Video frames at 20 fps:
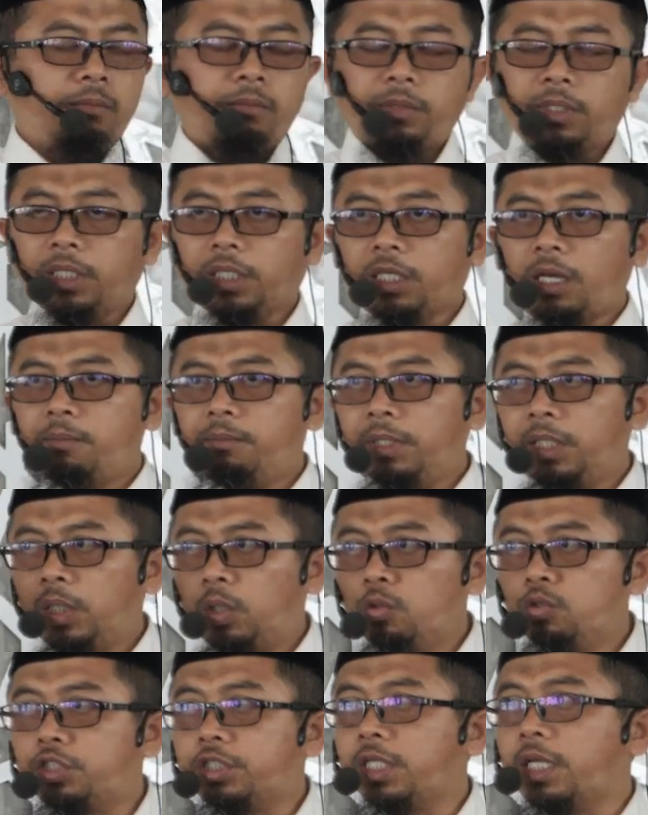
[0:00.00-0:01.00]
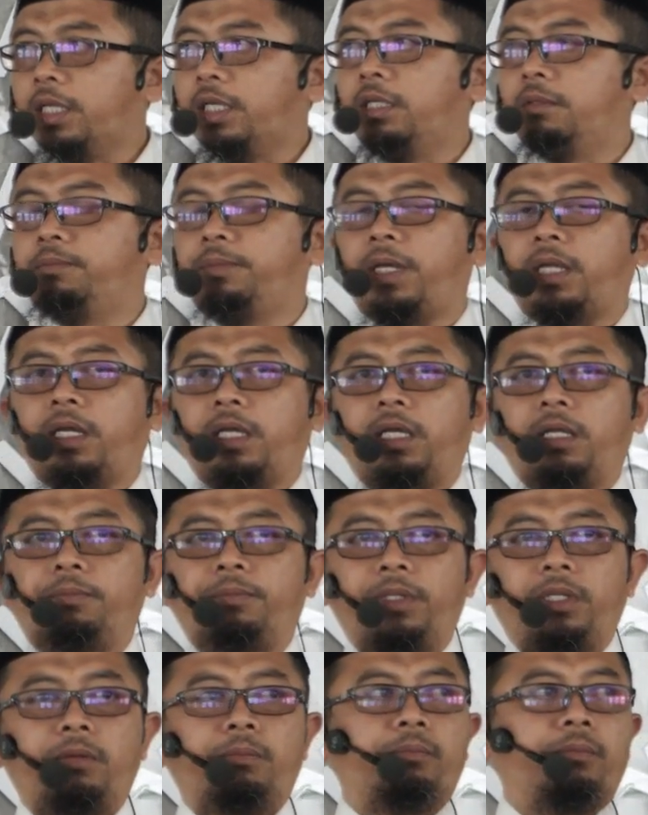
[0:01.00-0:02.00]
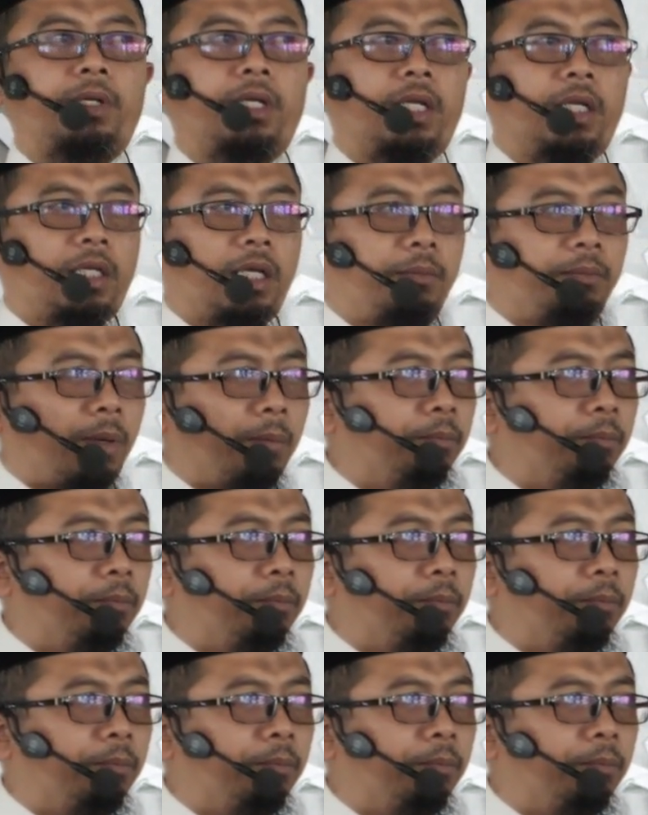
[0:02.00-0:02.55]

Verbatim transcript: Mereka mendustakan para nabi, mereka